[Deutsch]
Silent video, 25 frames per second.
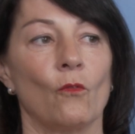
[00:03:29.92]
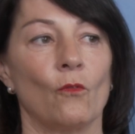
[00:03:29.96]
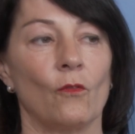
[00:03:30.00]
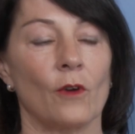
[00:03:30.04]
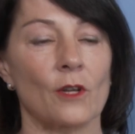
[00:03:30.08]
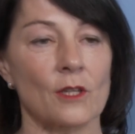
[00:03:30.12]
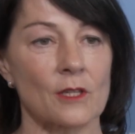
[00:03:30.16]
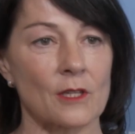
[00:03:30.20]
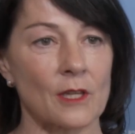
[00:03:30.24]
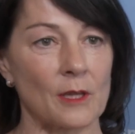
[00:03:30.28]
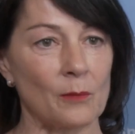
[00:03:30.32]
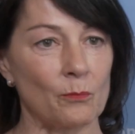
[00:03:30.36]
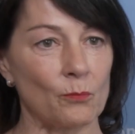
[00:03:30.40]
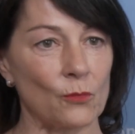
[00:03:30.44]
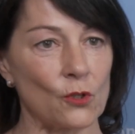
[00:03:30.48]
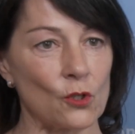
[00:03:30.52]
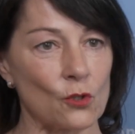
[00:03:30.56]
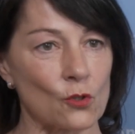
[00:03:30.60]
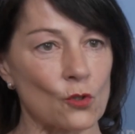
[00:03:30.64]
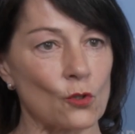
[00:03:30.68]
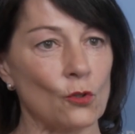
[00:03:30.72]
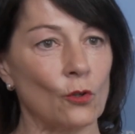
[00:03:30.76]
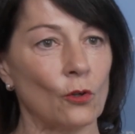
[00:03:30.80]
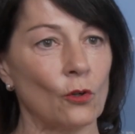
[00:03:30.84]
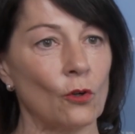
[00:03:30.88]
Was gibt
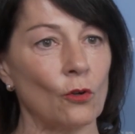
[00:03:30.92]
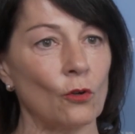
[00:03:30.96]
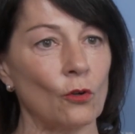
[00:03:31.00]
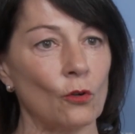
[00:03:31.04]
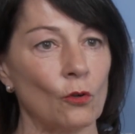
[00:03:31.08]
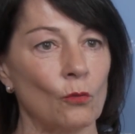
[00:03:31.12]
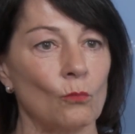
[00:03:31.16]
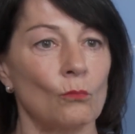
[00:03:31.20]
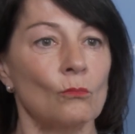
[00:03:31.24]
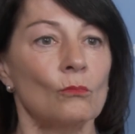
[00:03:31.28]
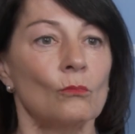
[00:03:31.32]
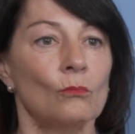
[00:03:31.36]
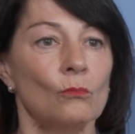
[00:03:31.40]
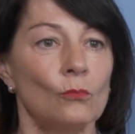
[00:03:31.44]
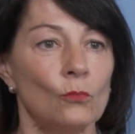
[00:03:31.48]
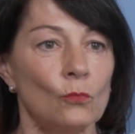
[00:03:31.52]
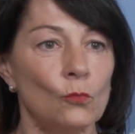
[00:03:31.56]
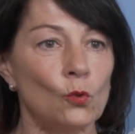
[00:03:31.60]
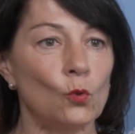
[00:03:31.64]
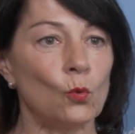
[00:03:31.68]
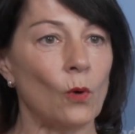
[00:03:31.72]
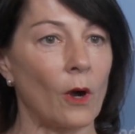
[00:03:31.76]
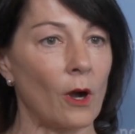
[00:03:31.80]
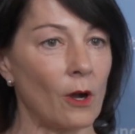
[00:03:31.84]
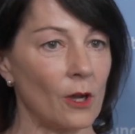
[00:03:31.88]
es noch?
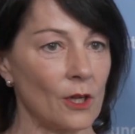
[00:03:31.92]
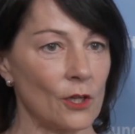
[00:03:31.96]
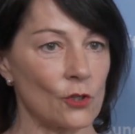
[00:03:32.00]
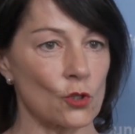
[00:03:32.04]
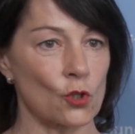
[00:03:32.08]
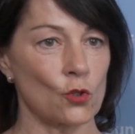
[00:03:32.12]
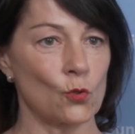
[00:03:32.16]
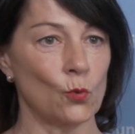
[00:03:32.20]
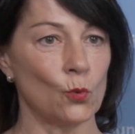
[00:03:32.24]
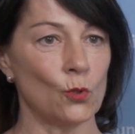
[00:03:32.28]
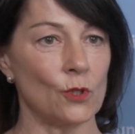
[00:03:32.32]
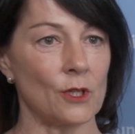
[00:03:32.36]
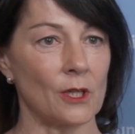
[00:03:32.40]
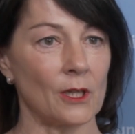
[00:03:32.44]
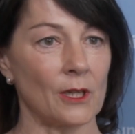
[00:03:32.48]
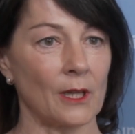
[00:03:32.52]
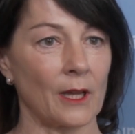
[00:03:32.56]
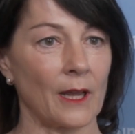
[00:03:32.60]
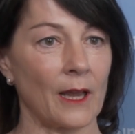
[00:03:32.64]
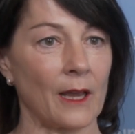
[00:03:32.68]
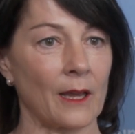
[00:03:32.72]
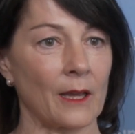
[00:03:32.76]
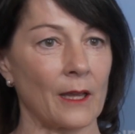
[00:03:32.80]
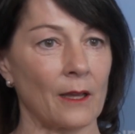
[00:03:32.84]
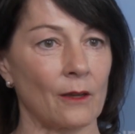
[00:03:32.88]
Duale
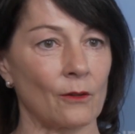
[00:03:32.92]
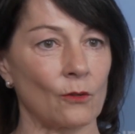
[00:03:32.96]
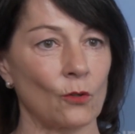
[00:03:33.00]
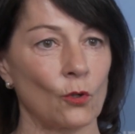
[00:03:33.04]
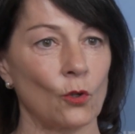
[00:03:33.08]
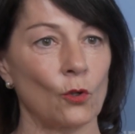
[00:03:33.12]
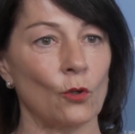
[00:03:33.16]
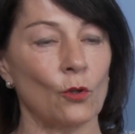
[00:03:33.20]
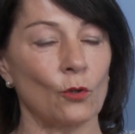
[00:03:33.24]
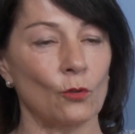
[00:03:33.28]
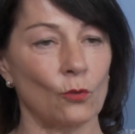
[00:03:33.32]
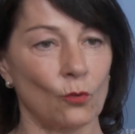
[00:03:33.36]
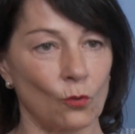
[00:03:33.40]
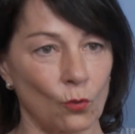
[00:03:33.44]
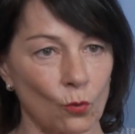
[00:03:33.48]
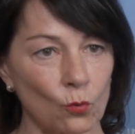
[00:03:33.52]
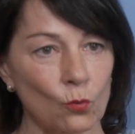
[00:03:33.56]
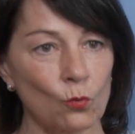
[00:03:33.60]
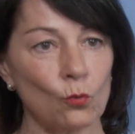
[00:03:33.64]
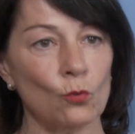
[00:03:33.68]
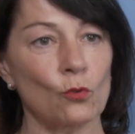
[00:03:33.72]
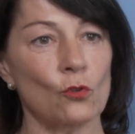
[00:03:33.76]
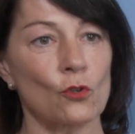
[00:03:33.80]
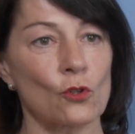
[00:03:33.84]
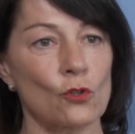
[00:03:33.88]
Studiengänge.
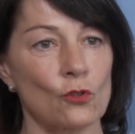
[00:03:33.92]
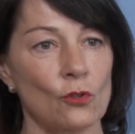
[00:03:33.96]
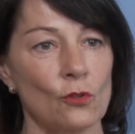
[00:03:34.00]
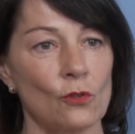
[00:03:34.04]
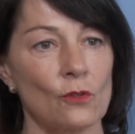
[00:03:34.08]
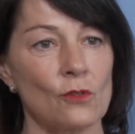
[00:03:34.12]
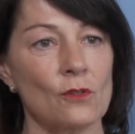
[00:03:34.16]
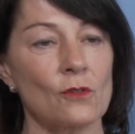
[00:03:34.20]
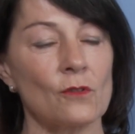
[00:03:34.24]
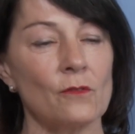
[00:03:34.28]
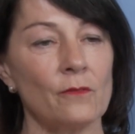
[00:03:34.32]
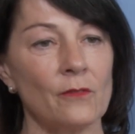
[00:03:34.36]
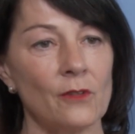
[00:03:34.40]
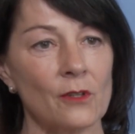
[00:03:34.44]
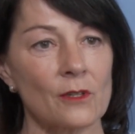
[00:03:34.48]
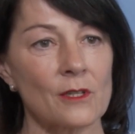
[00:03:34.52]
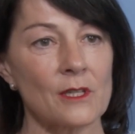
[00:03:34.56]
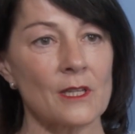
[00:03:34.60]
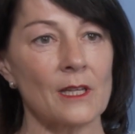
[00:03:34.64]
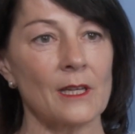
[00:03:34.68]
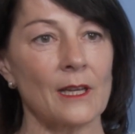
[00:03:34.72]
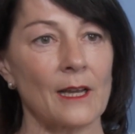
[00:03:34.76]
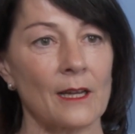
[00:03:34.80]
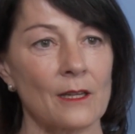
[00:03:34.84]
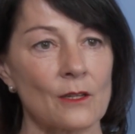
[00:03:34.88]
Dort unterstützen wir
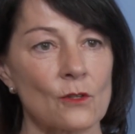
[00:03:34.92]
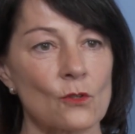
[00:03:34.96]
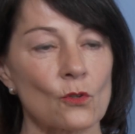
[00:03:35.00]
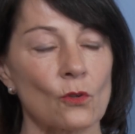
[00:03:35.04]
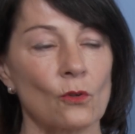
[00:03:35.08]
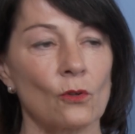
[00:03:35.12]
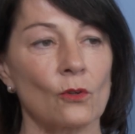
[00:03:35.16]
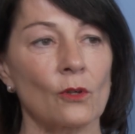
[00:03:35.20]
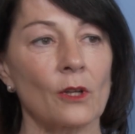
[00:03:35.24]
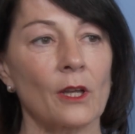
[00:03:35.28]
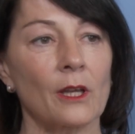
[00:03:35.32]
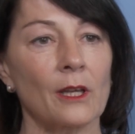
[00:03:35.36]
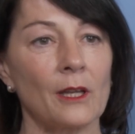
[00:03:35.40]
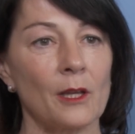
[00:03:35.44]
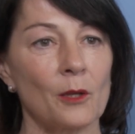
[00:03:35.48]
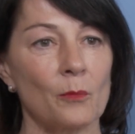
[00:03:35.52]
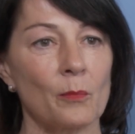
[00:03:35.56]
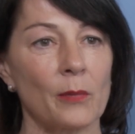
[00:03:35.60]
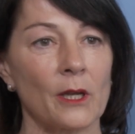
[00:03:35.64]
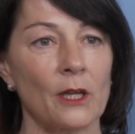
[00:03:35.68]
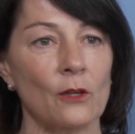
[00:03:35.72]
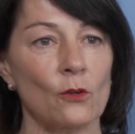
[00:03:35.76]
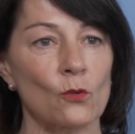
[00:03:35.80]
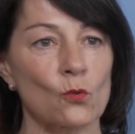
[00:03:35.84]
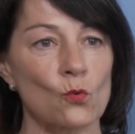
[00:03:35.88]
Sie ganz konkret
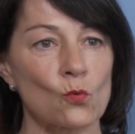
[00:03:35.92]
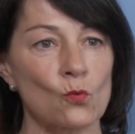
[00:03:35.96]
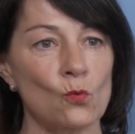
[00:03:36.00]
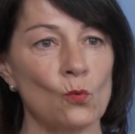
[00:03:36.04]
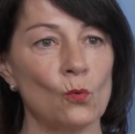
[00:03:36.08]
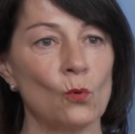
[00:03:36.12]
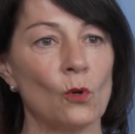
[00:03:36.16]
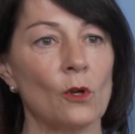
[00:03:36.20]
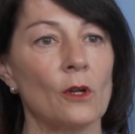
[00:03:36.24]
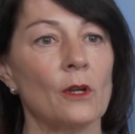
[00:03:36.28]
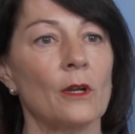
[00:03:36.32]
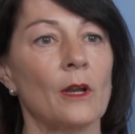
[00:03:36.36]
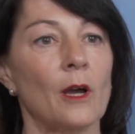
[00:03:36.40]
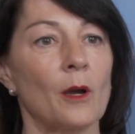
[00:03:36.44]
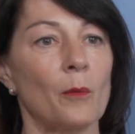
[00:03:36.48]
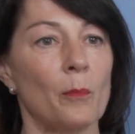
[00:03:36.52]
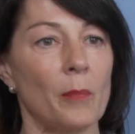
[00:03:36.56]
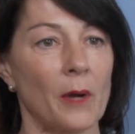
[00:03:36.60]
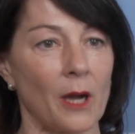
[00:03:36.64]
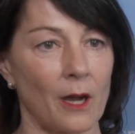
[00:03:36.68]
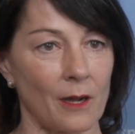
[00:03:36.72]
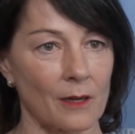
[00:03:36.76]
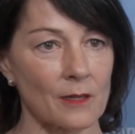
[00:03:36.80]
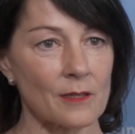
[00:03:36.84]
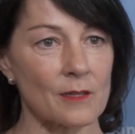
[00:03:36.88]
bei der Suche nach
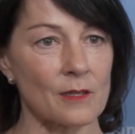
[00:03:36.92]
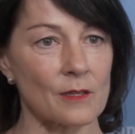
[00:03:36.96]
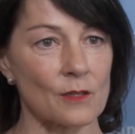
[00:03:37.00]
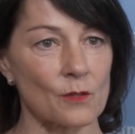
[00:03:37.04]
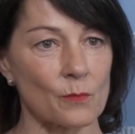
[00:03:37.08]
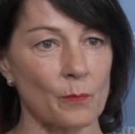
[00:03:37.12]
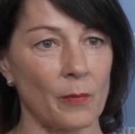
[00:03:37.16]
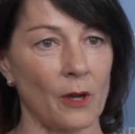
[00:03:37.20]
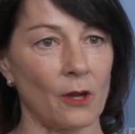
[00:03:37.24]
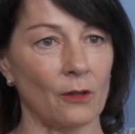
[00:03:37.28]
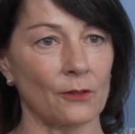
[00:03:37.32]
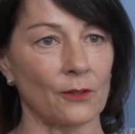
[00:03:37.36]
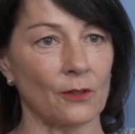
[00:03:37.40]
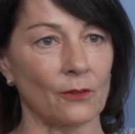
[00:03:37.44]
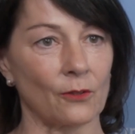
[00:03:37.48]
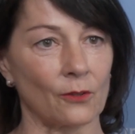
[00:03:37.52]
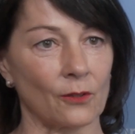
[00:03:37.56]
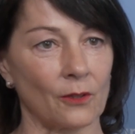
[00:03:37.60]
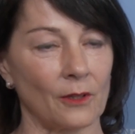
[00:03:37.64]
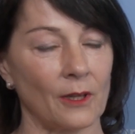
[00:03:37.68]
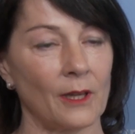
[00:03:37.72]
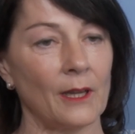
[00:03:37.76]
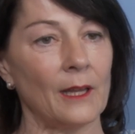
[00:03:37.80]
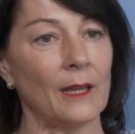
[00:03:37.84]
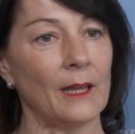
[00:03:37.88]

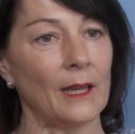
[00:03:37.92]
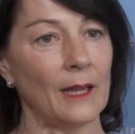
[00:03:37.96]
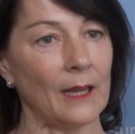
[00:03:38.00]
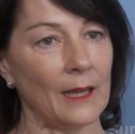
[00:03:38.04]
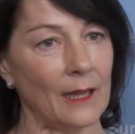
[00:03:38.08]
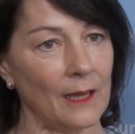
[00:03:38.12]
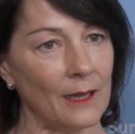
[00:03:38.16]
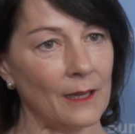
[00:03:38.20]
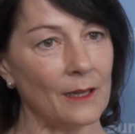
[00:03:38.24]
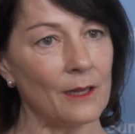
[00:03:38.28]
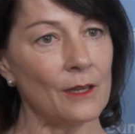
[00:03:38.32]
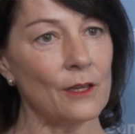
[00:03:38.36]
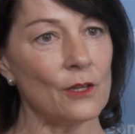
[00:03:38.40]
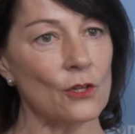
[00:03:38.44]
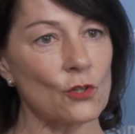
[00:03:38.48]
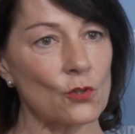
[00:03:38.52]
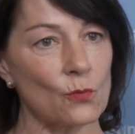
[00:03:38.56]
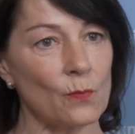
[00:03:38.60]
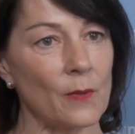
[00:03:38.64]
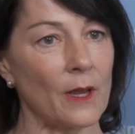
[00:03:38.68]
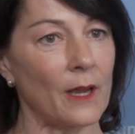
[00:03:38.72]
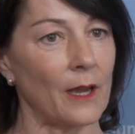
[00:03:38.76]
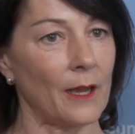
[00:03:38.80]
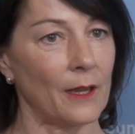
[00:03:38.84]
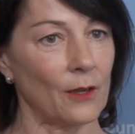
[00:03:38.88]
Praxispartnern,
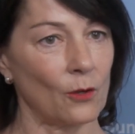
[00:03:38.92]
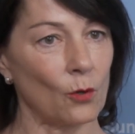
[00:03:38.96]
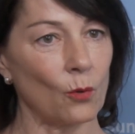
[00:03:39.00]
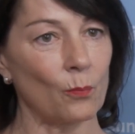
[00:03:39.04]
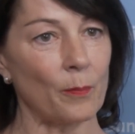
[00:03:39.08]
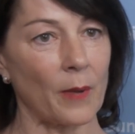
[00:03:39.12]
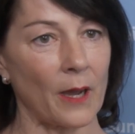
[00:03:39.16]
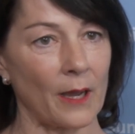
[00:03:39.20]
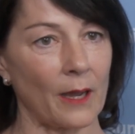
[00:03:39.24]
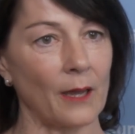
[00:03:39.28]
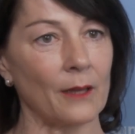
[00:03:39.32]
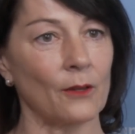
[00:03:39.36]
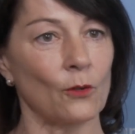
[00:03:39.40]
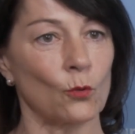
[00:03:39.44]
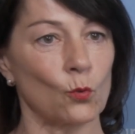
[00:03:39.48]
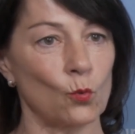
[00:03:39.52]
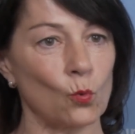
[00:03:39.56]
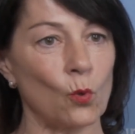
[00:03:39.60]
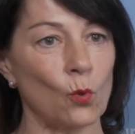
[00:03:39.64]
ähnlich wie einer, bei einer